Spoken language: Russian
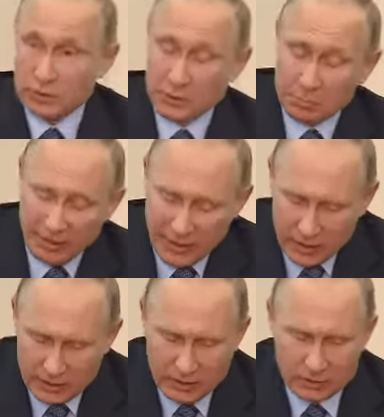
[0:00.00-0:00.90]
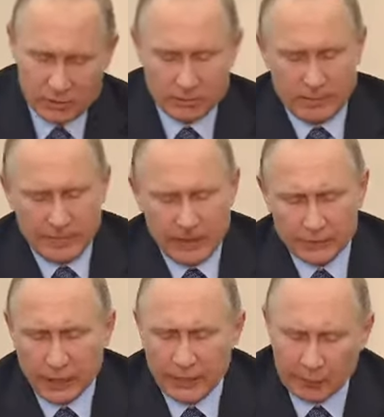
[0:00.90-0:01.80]
сказать, приоритет –
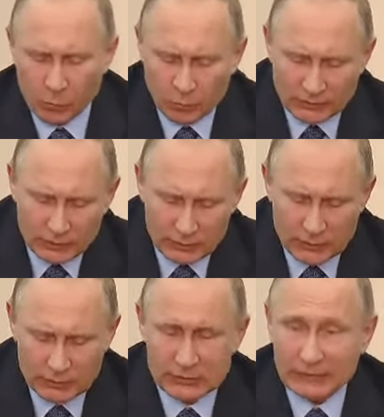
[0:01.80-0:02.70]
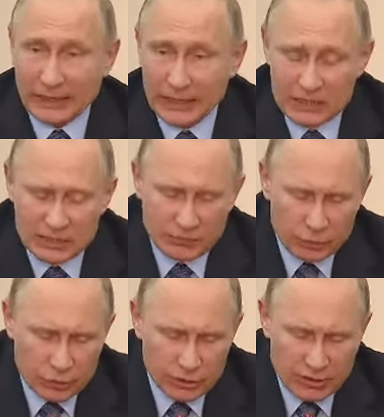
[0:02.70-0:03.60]
это ремонт строительство
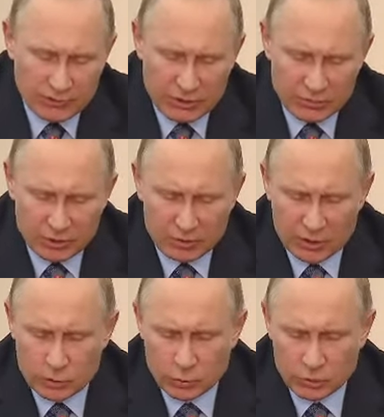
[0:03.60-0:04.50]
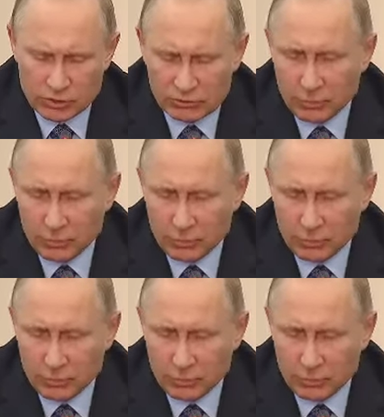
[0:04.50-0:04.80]
жилья взамен разрушенного